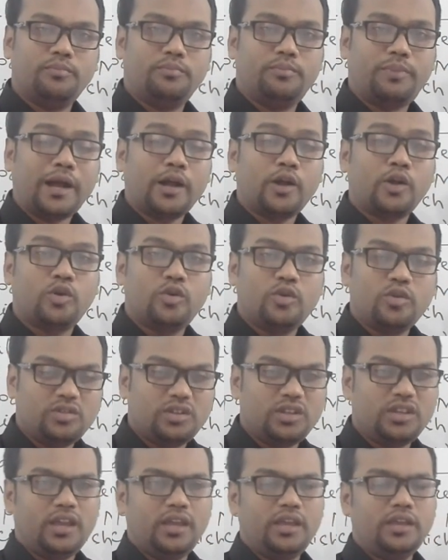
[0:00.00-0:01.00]
বাক্য
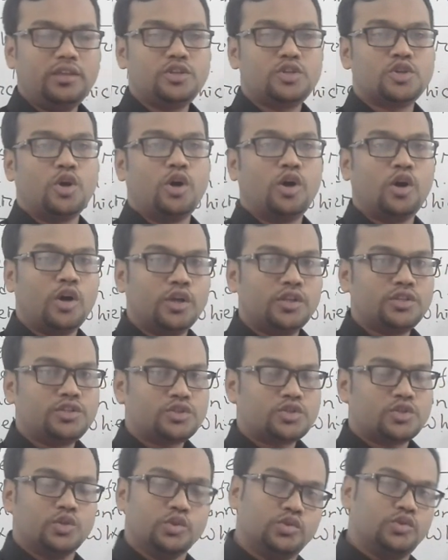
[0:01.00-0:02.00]
দিয়েই সহজ
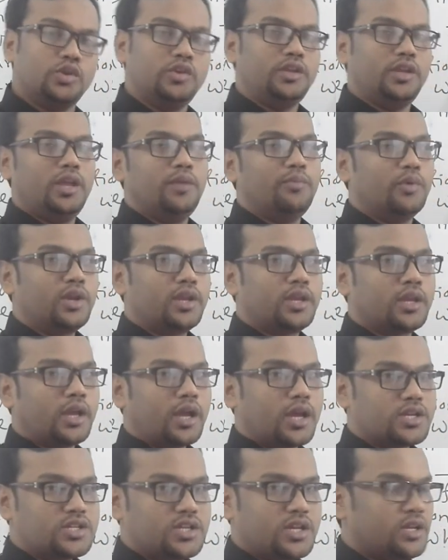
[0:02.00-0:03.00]
সূত্র দিয়েই পরীক্ষায়
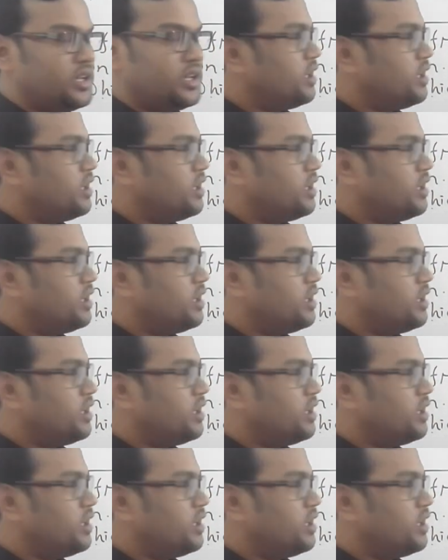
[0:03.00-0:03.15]
আসে